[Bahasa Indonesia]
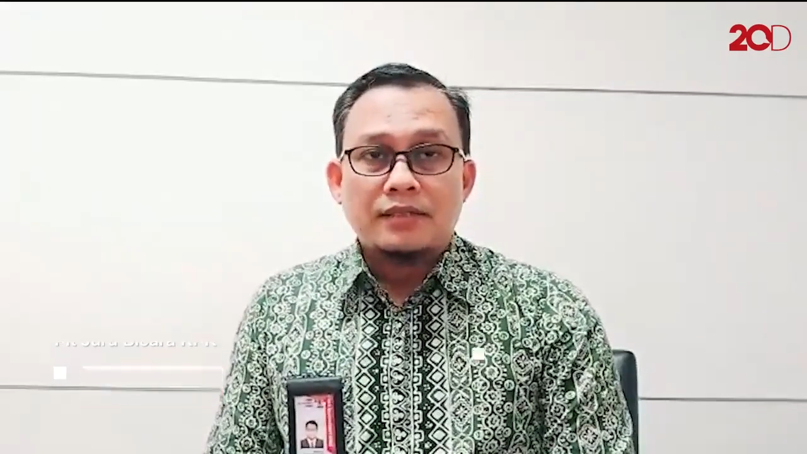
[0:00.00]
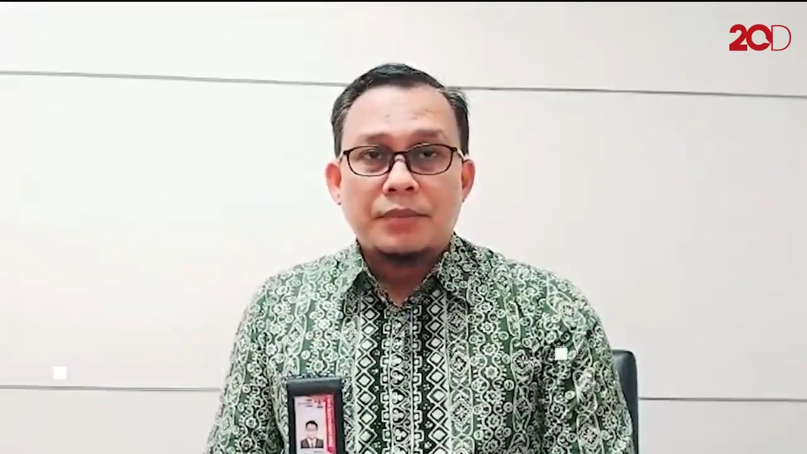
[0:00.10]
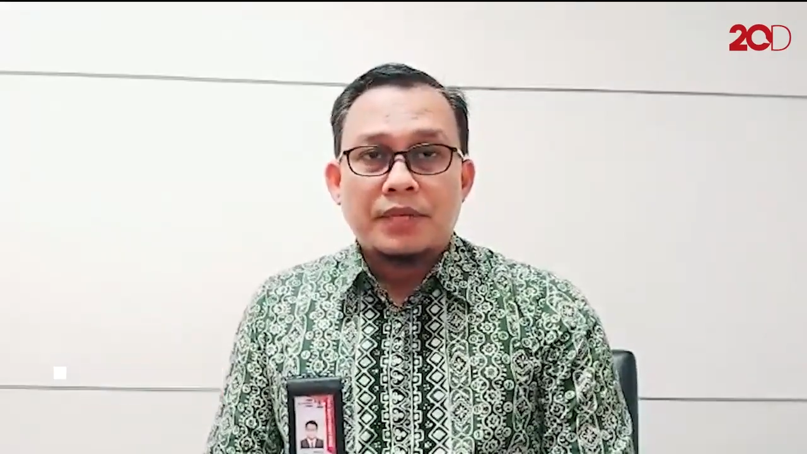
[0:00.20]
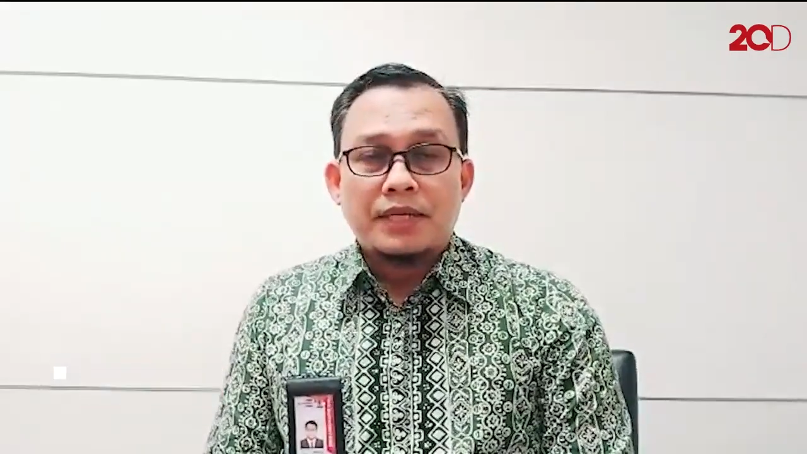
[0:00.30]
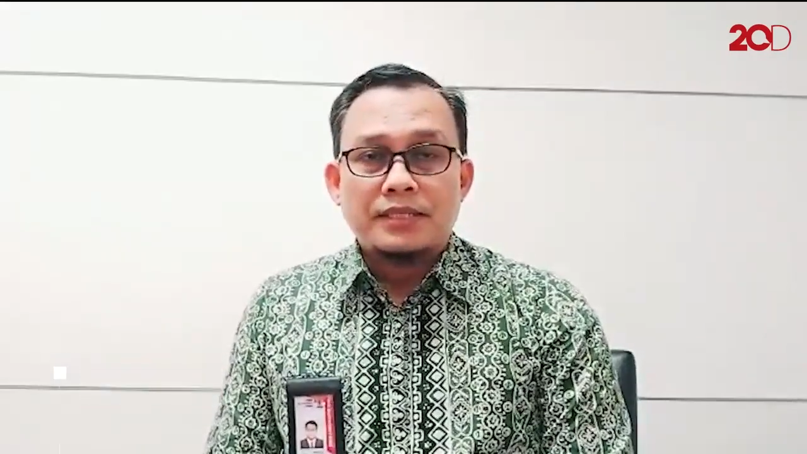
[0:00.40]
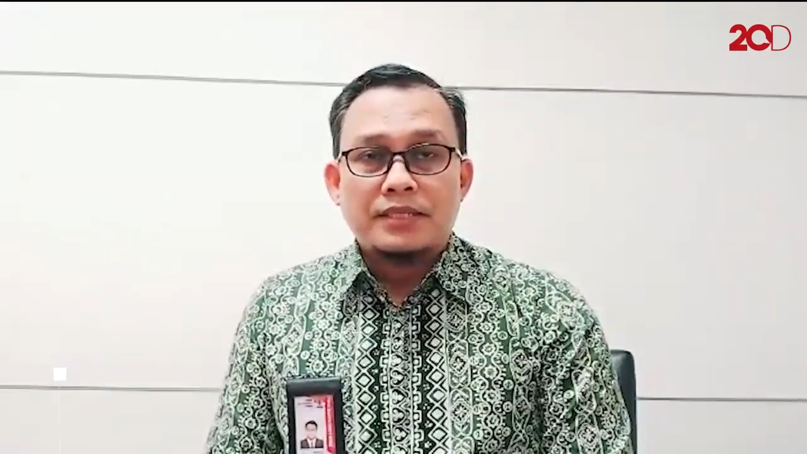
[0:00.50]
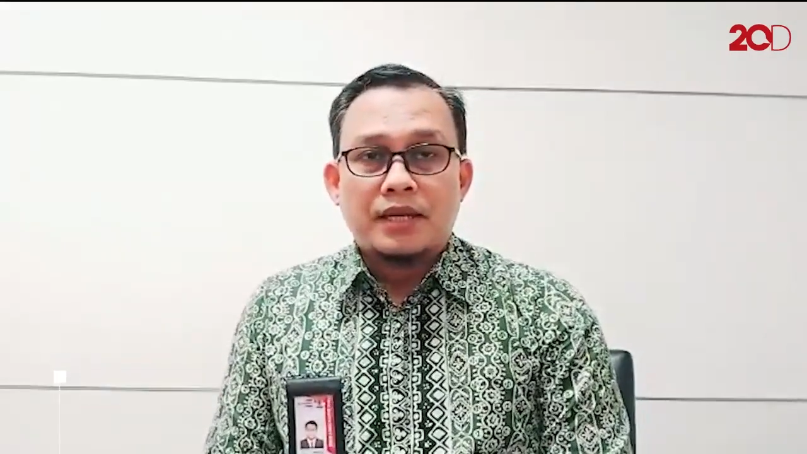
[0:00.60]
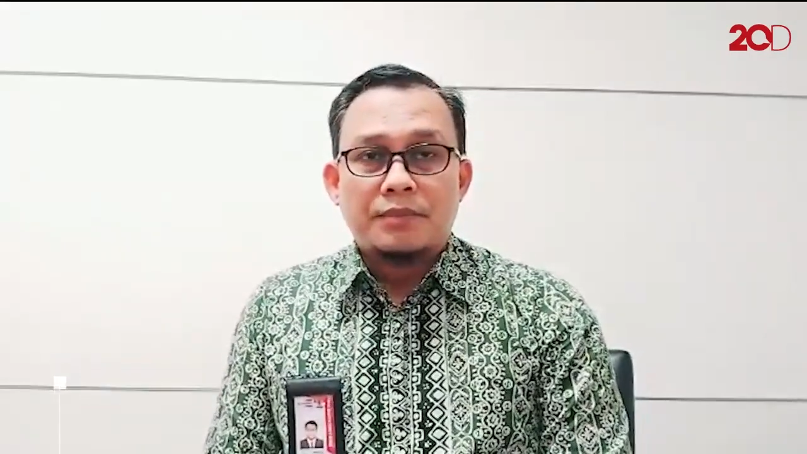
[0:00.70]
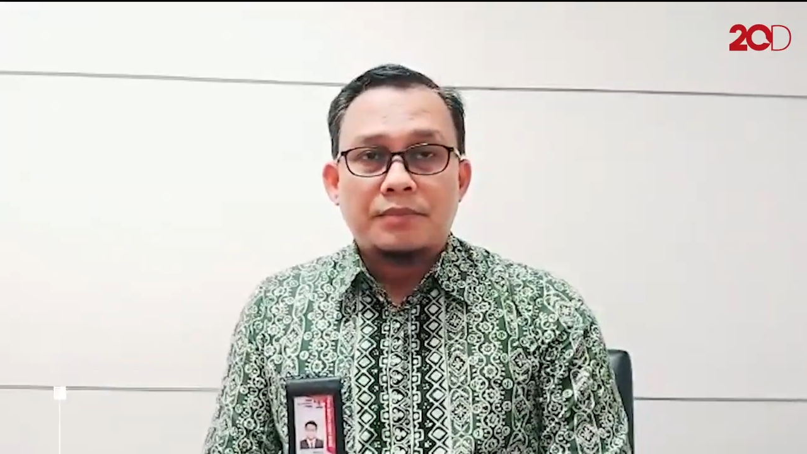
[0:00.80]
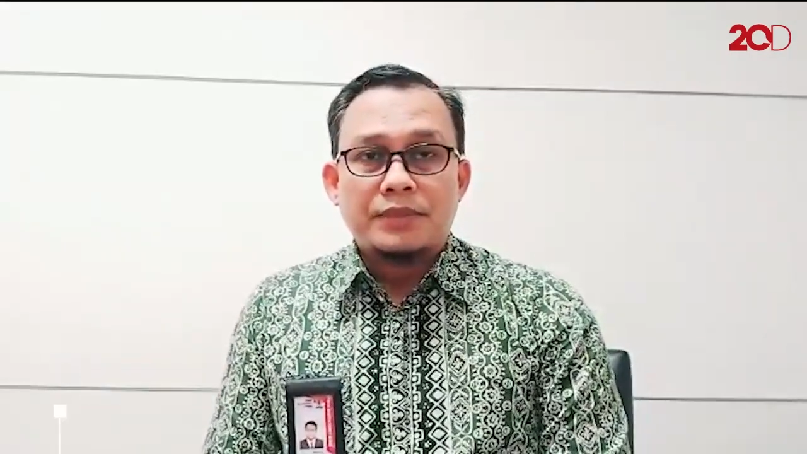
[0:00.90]
kepada
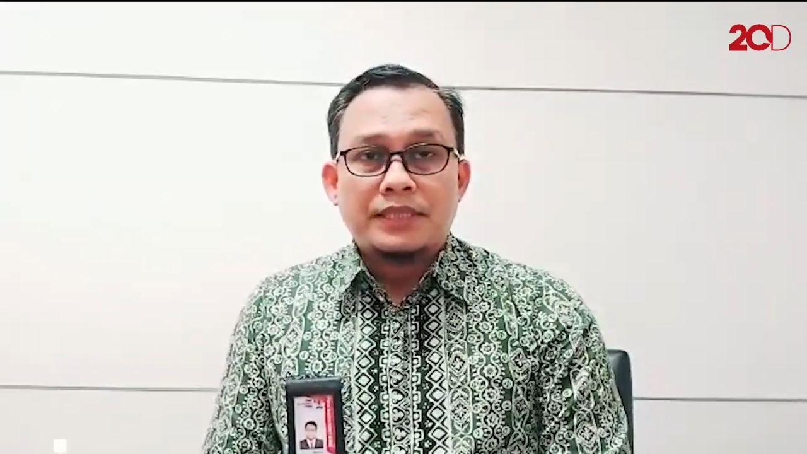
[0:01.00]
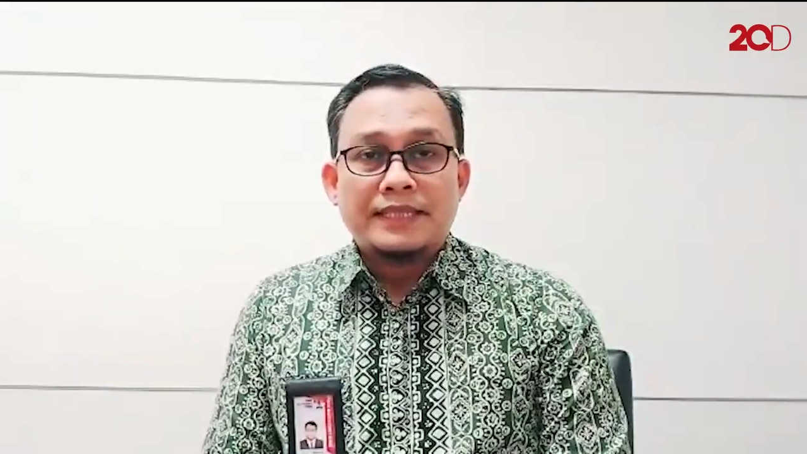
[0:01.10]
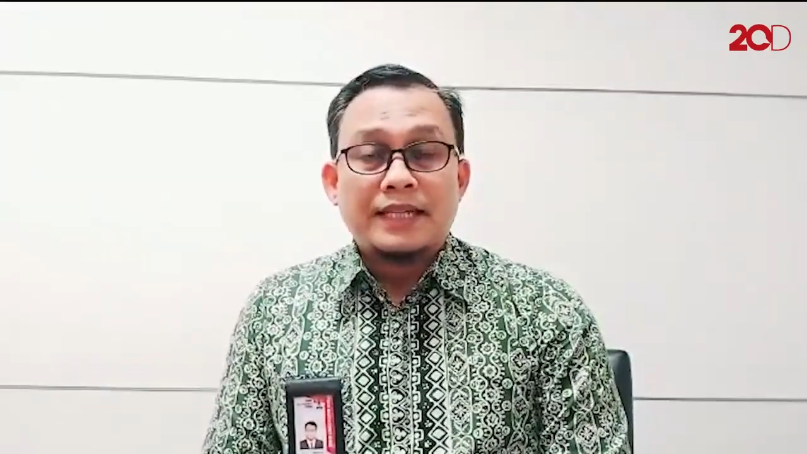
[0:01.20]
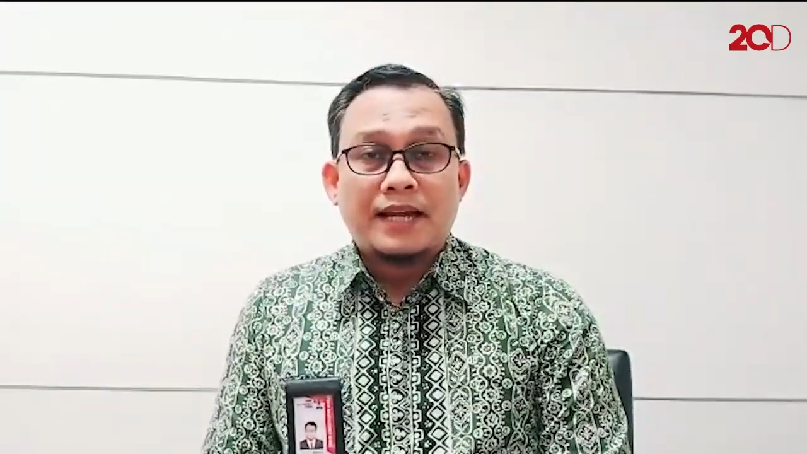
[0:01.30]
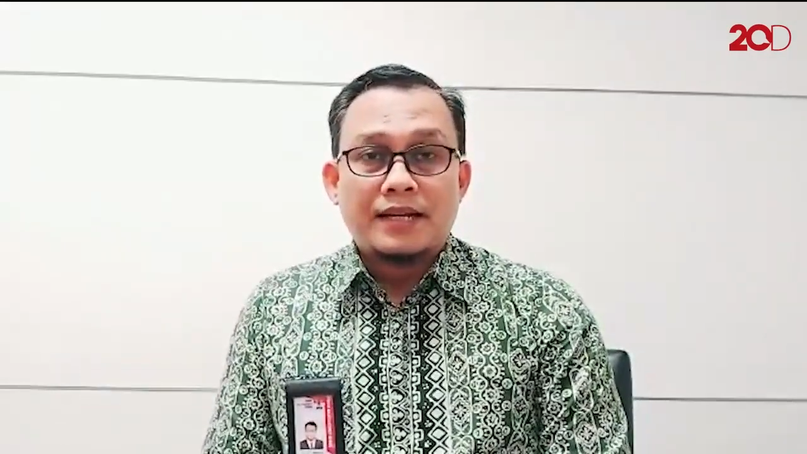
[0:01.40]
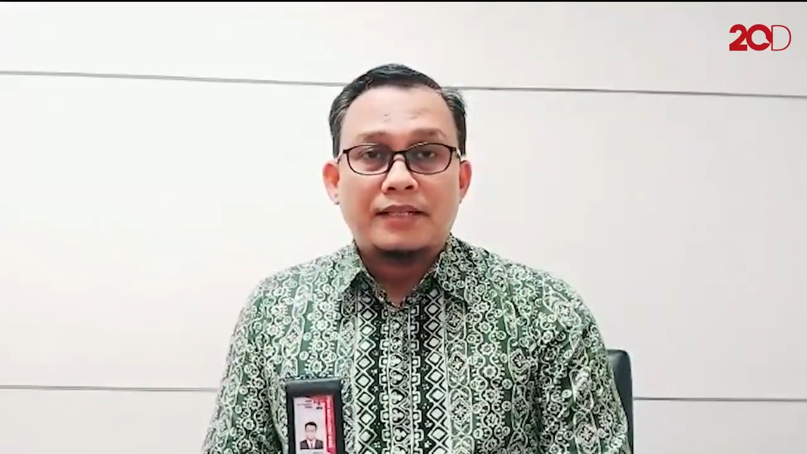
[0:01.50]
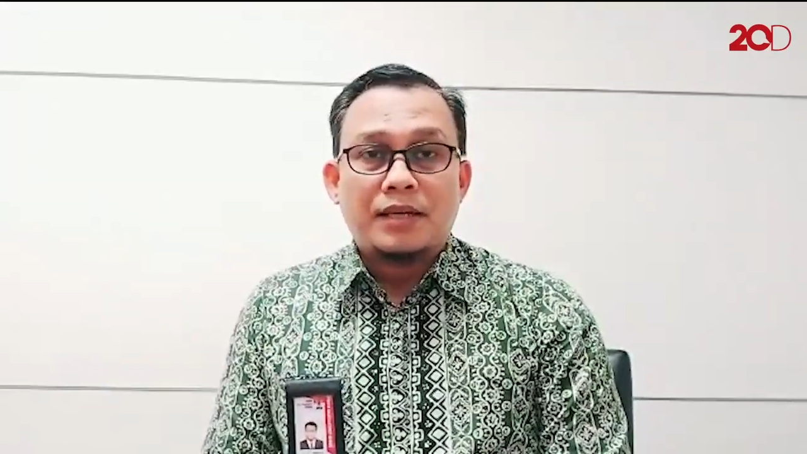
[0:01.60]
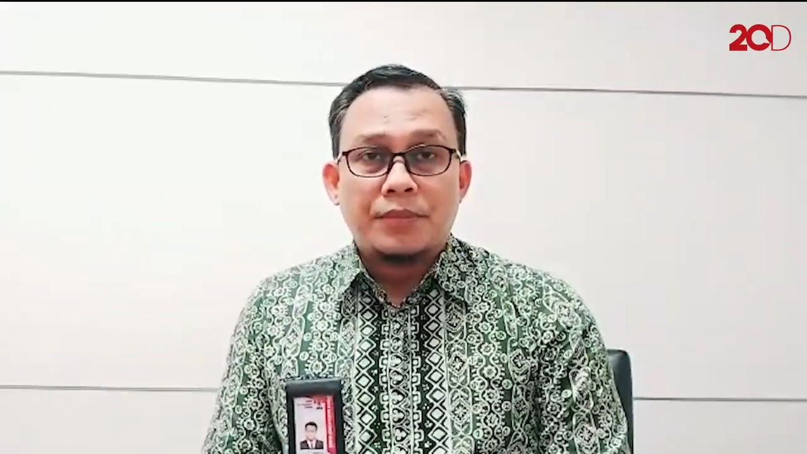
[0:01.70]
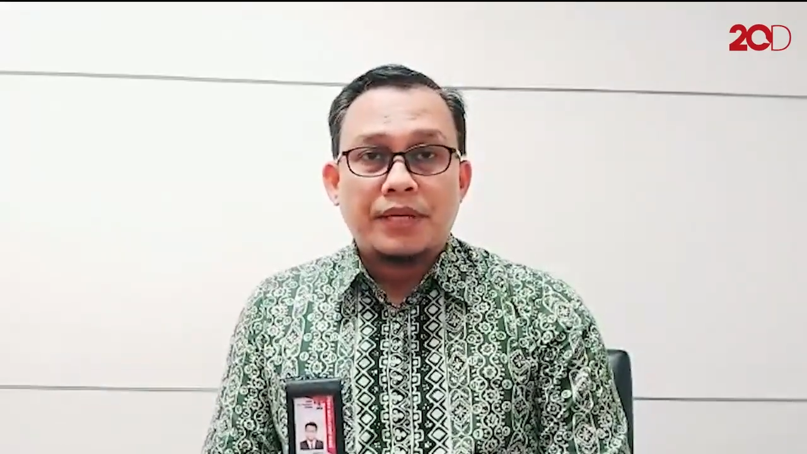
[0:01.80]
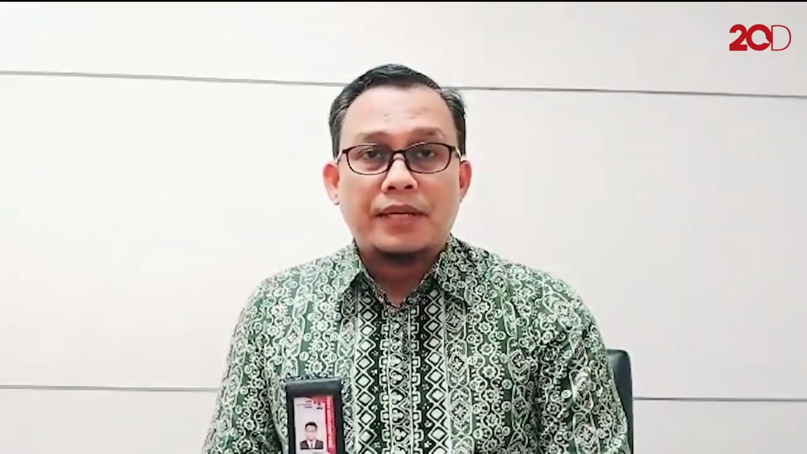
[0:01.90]
setiap uh, tahanan
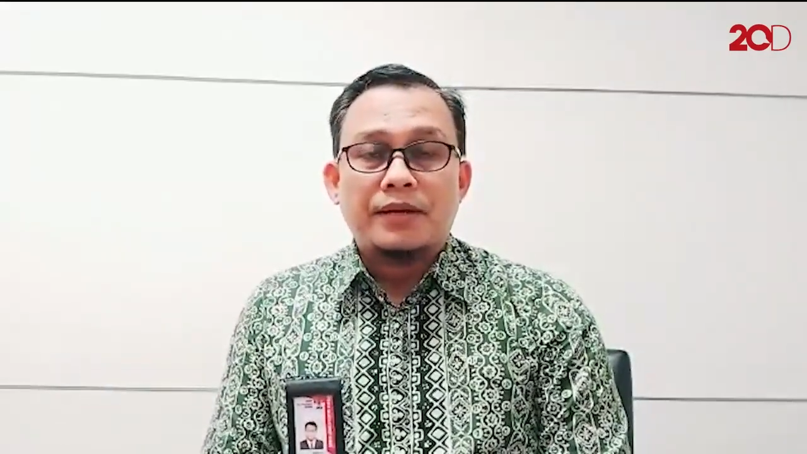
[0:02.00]
KPK.